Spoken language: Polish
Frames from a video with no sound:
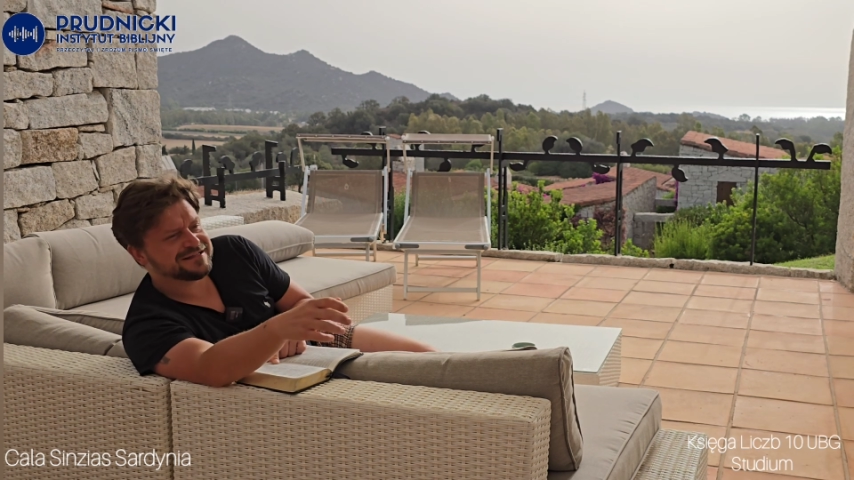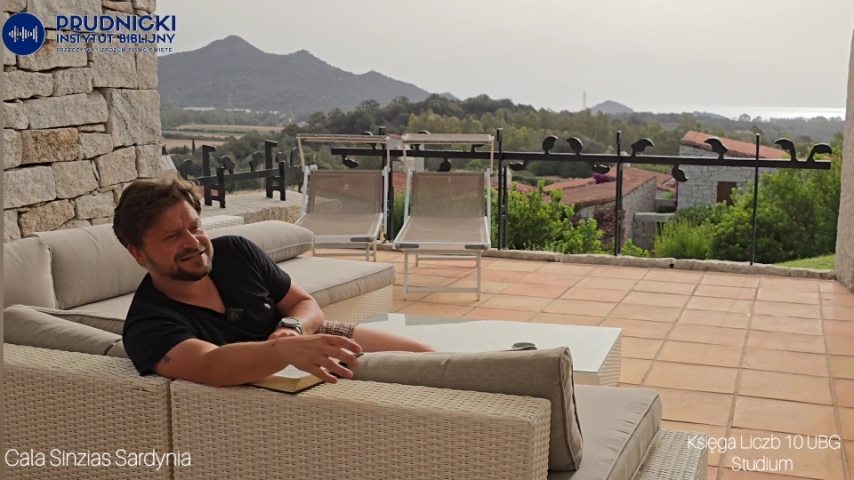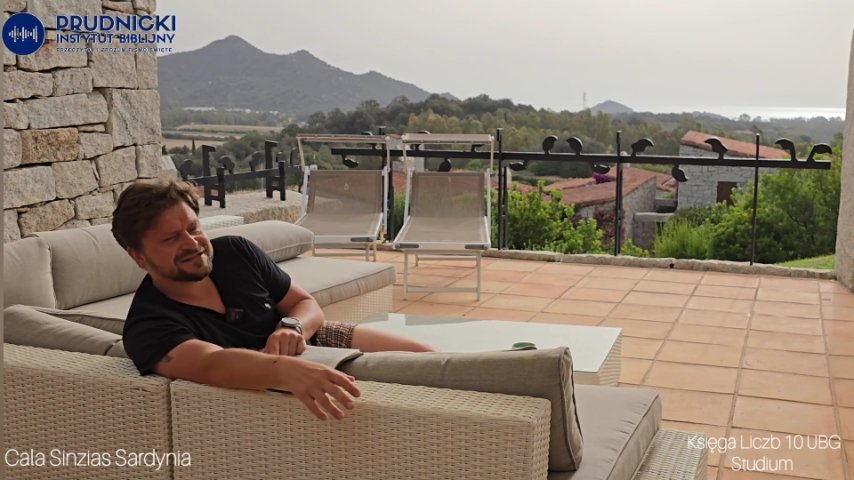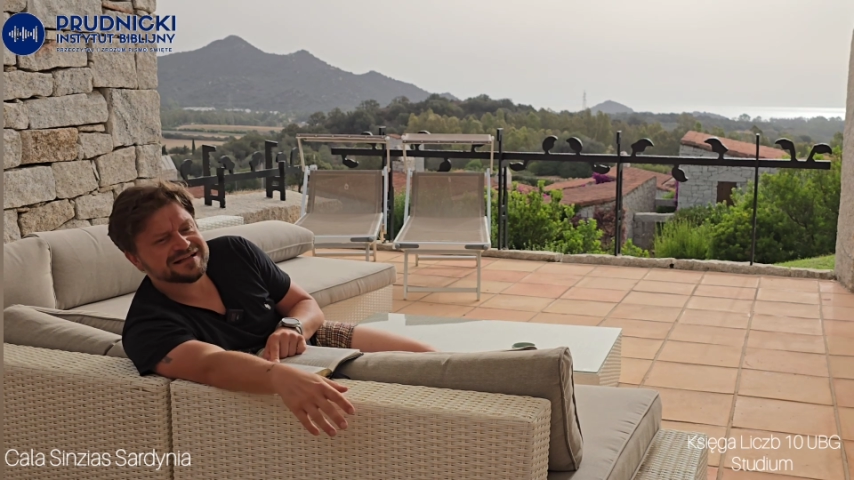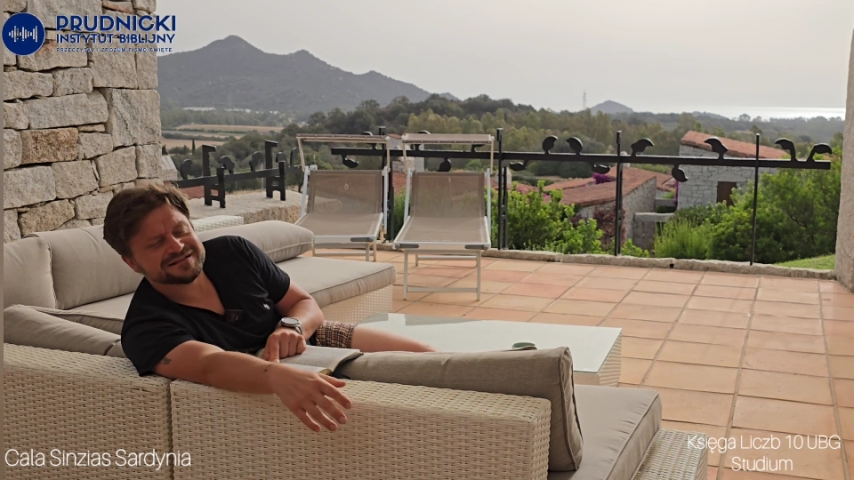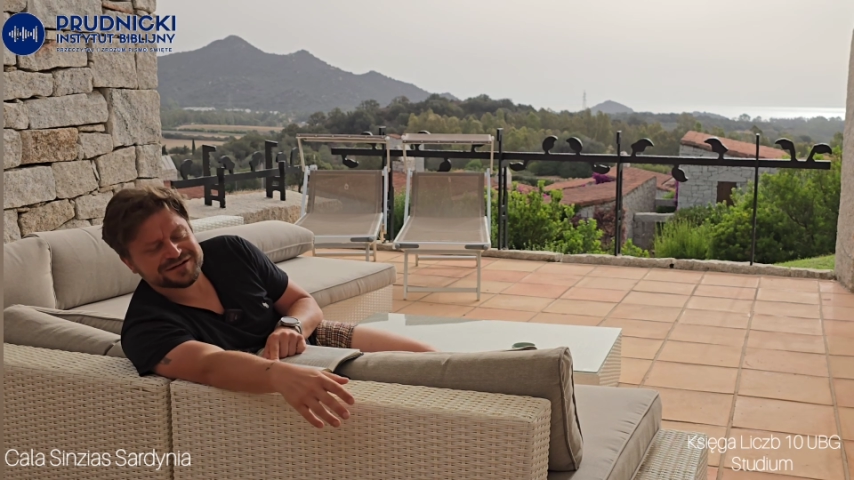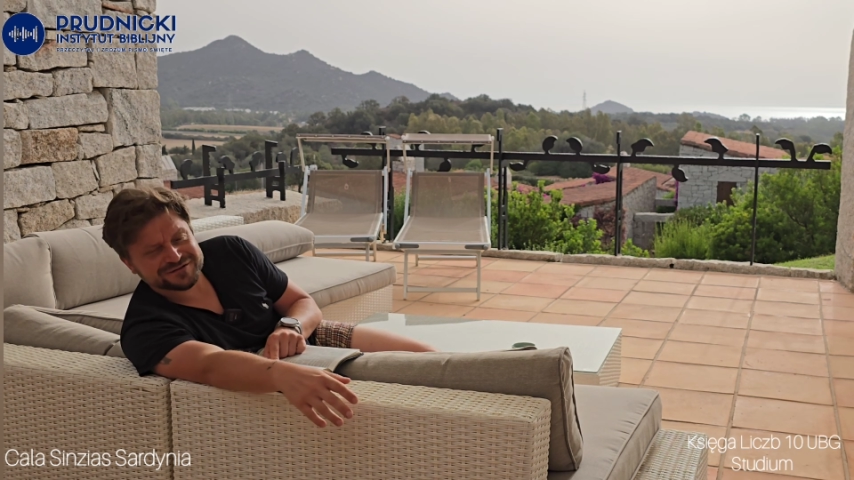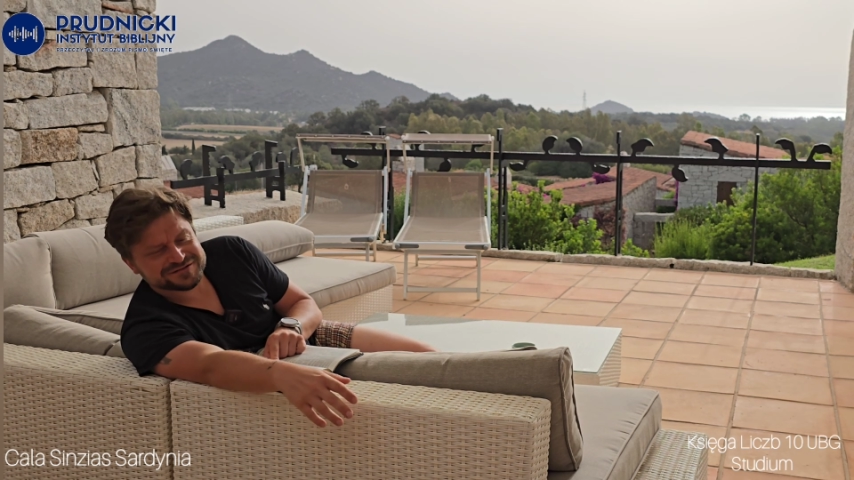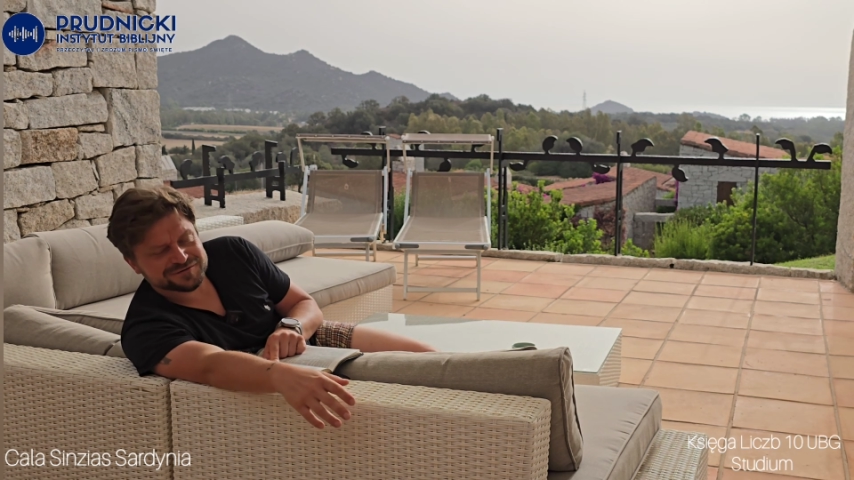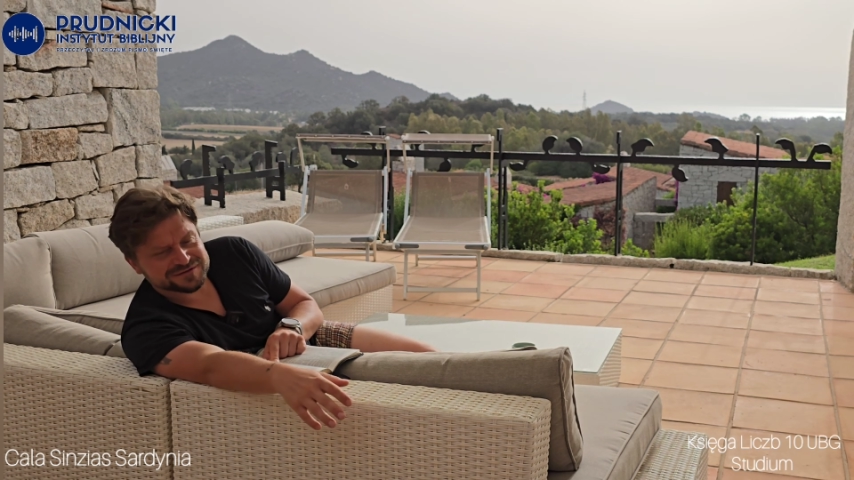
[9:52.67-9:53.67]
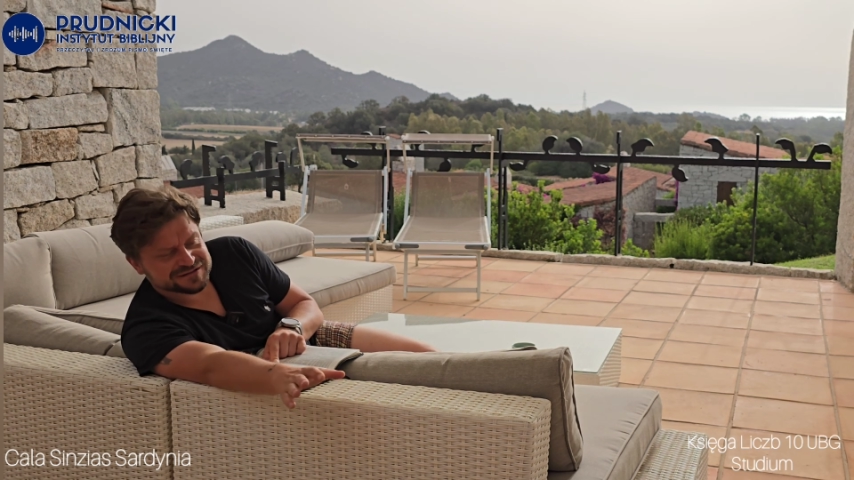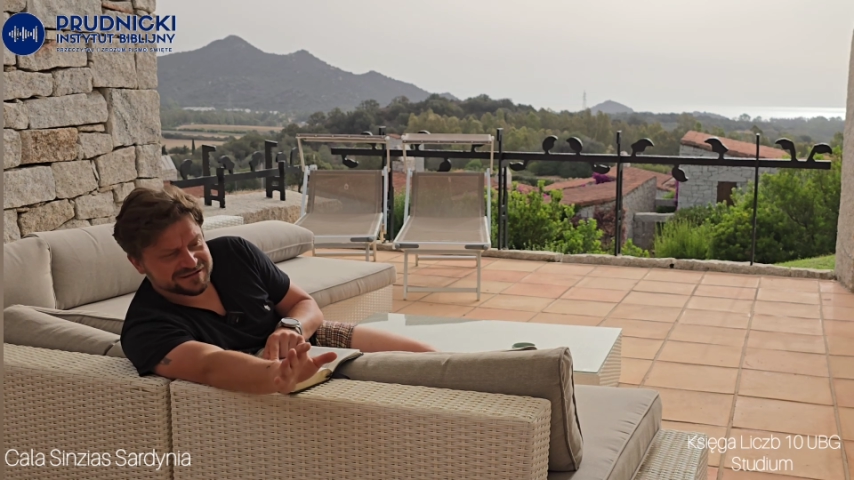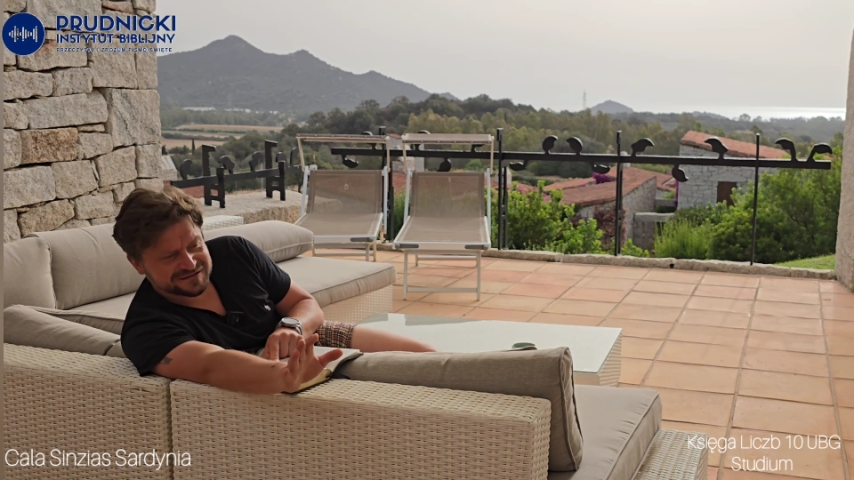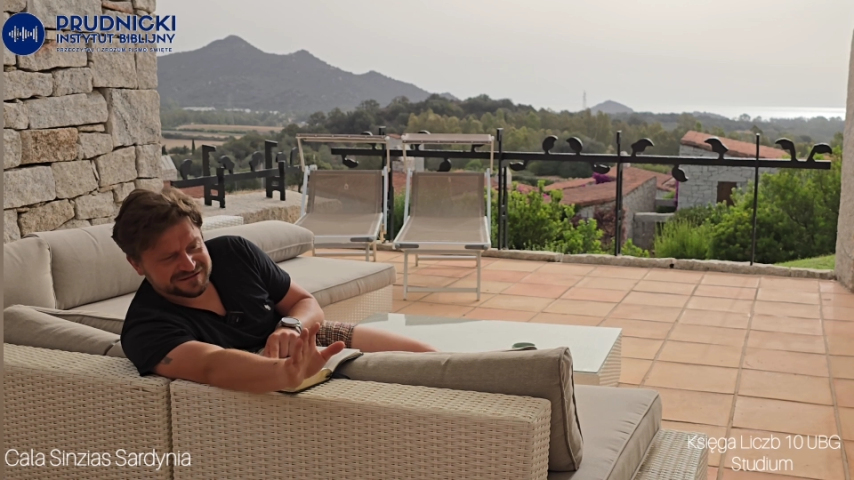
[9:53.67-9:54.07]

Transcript: nie dasz rady tego zrobić.